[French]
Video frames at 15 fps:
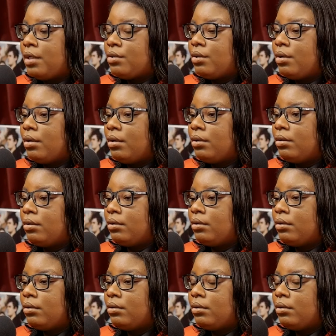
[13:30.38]
sûr. lié à ce
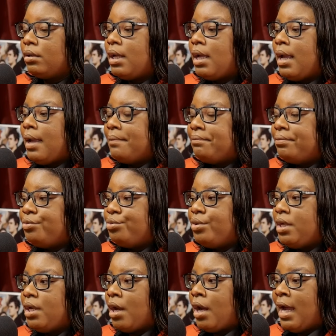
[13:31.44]
domaine-là.
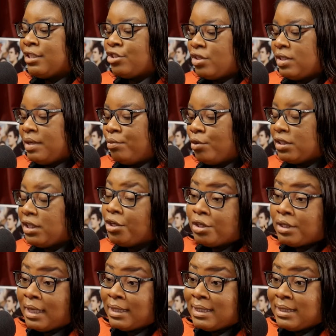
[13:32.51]
Puis, est-ce que c'est pour ça que
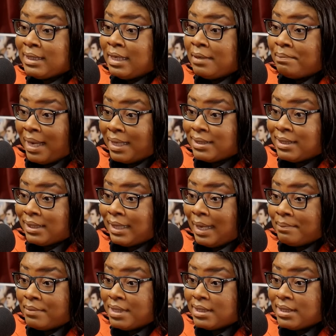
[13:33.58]
tu as décidé de partir ta
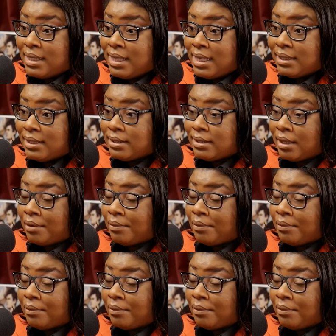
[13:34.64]
business